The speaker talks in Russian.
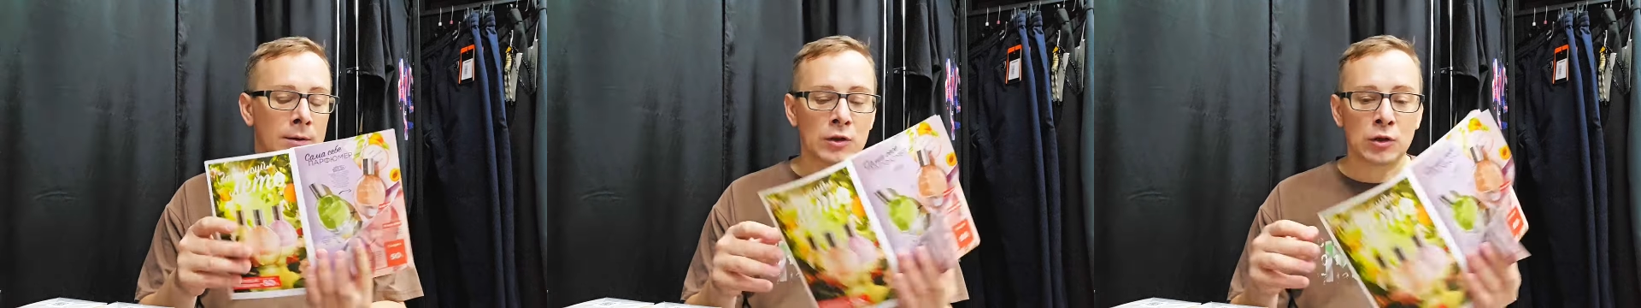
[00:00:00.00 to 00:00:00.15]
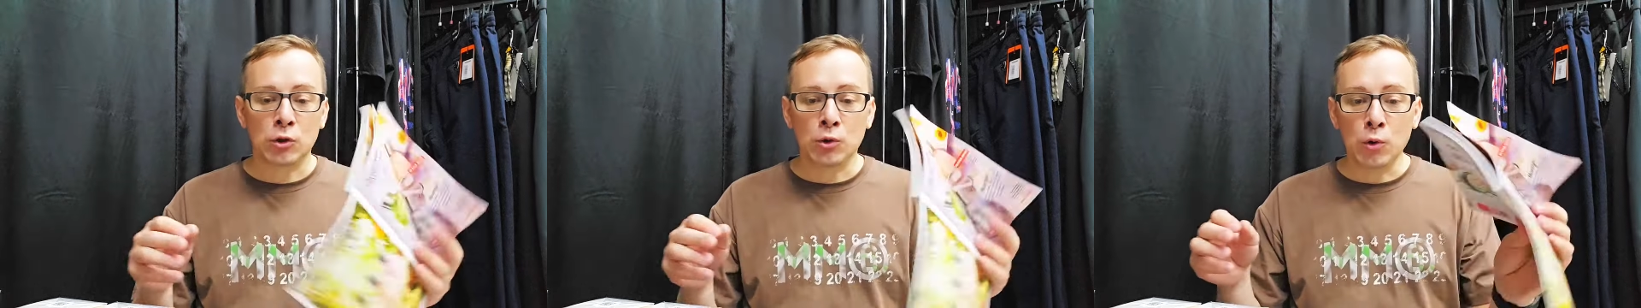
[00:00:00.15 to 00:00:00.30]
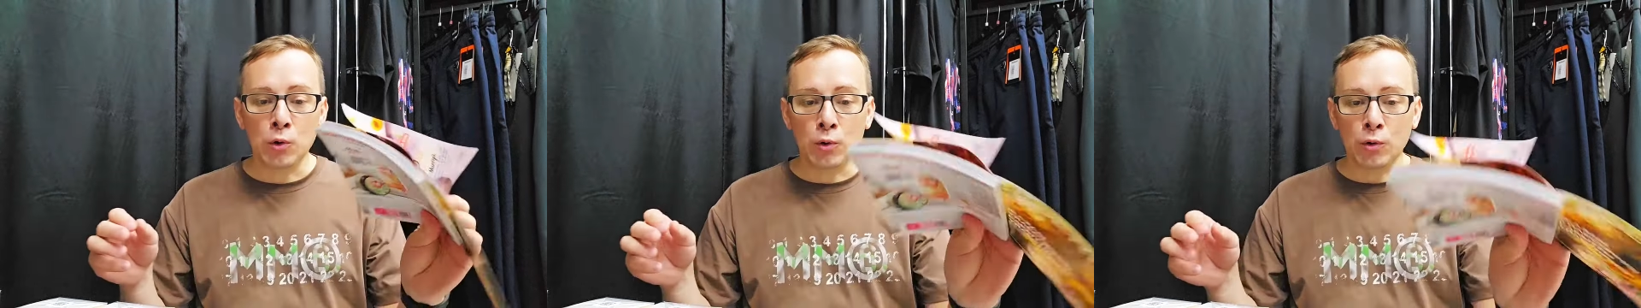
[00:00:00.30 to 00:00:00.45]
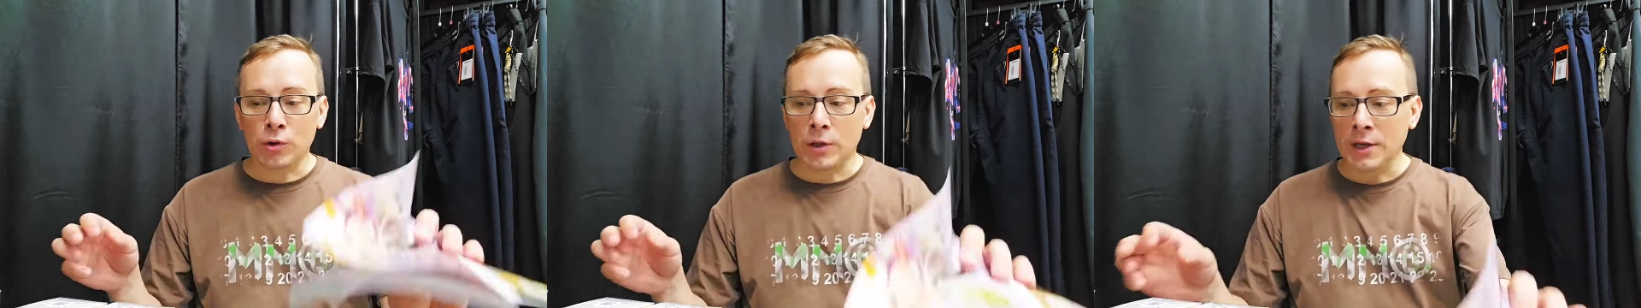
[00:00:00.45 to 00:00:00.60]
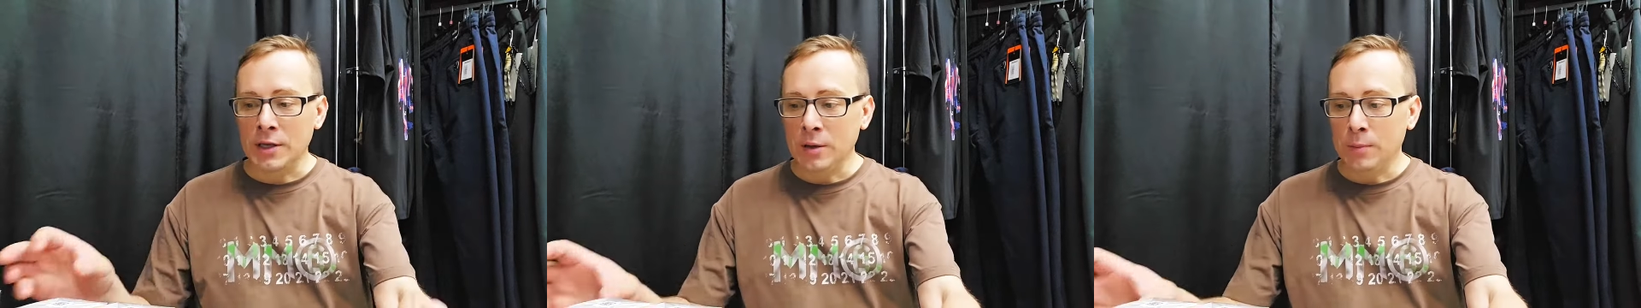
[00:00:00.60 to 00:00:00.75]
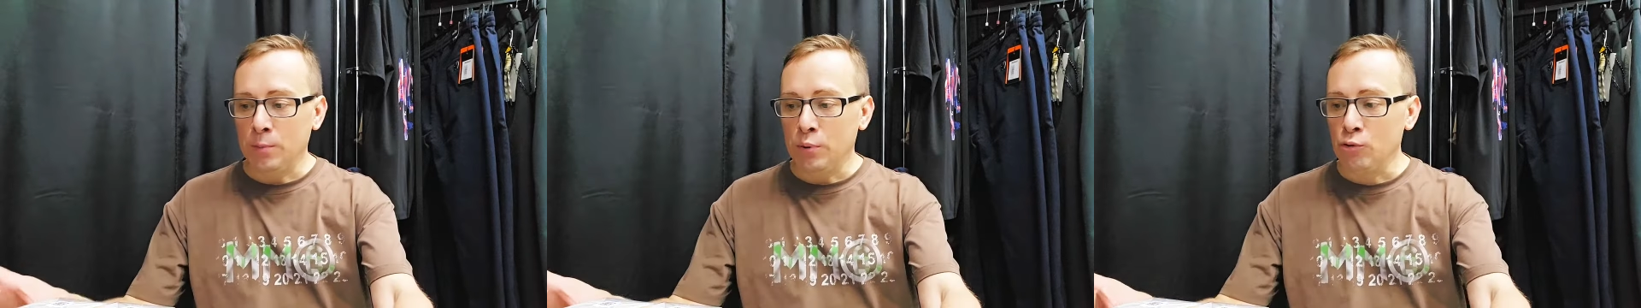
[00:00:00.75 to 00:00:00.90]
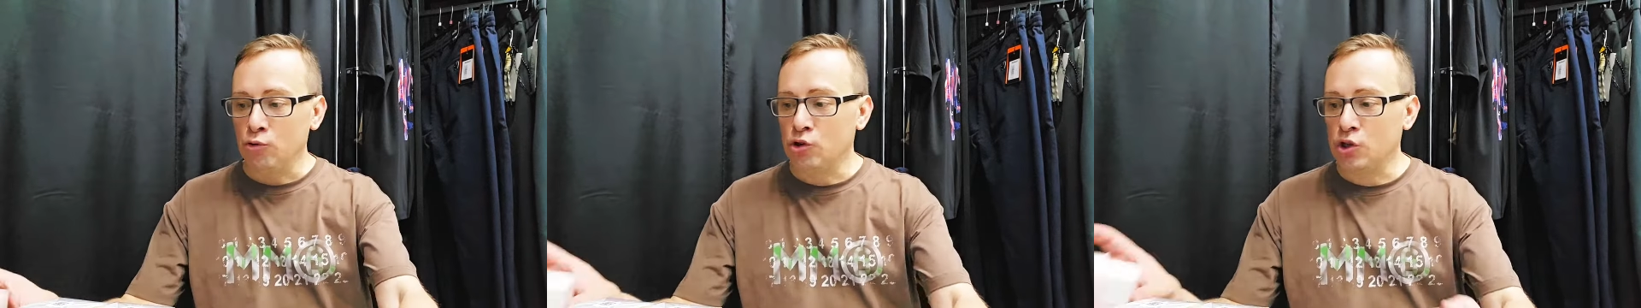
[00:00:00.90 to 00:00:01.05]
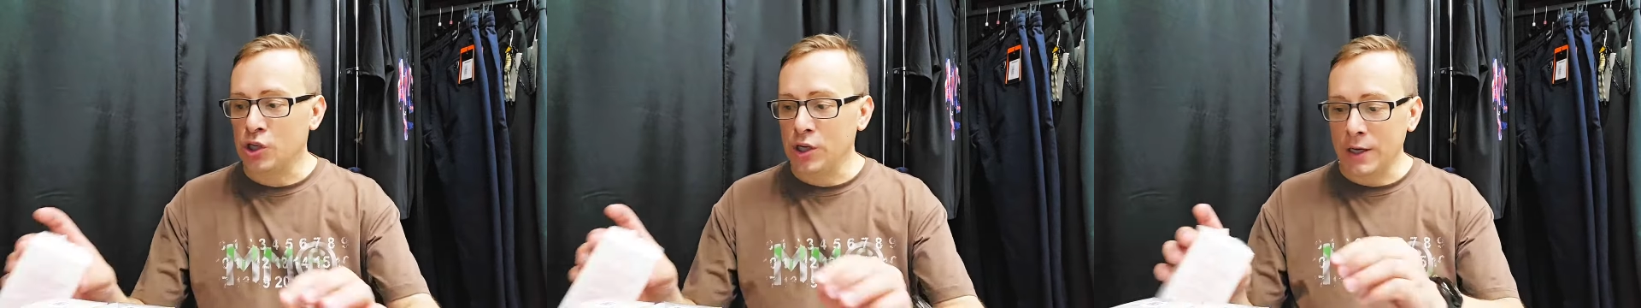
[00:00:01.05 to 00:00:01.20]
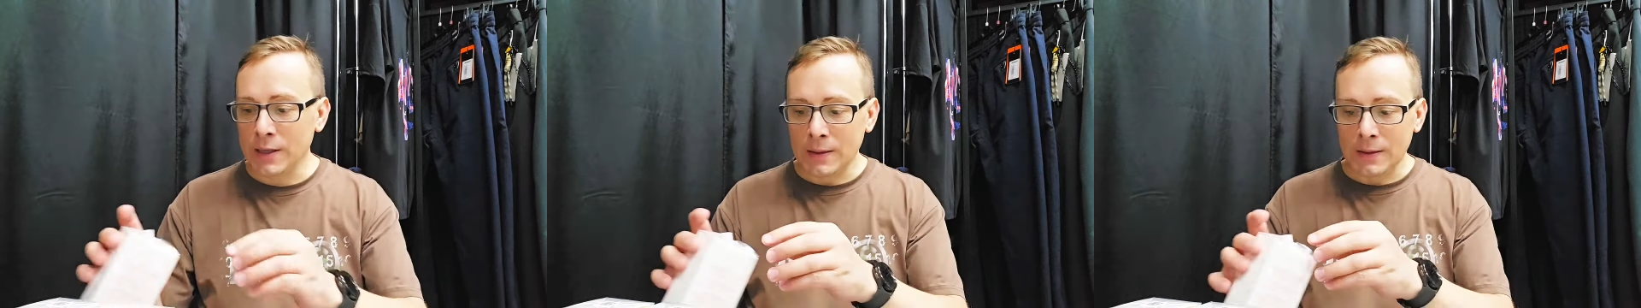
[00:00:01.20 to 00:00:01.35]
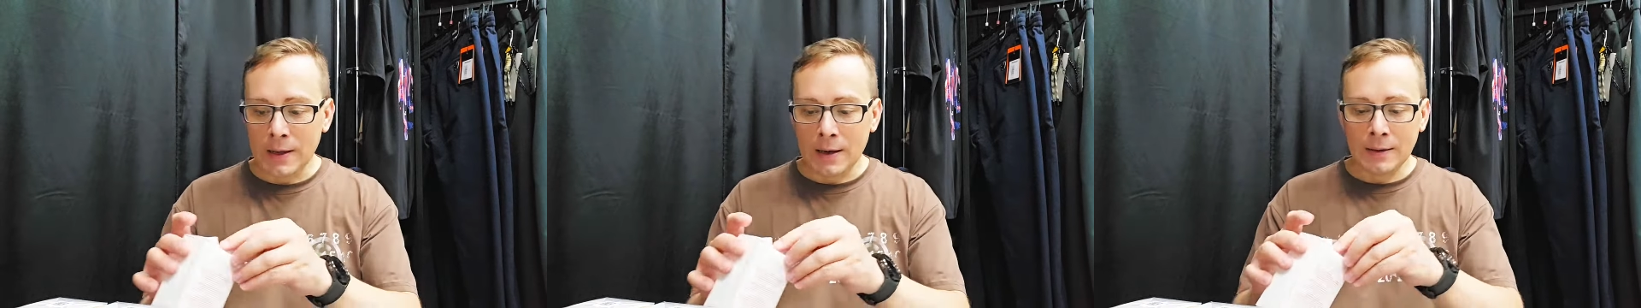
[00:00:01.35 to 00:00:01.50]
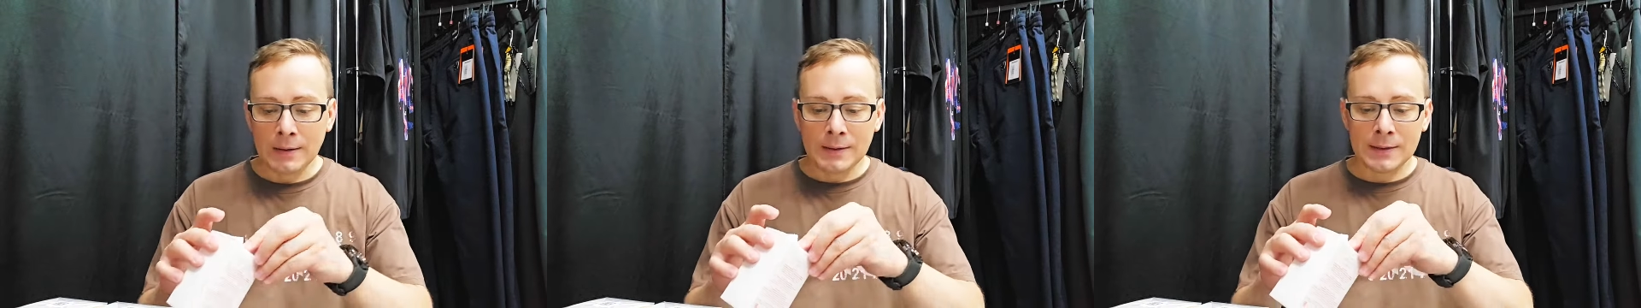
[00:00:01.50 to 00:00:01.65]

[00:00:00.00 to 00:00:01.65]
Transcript: Стоят они бюджетно,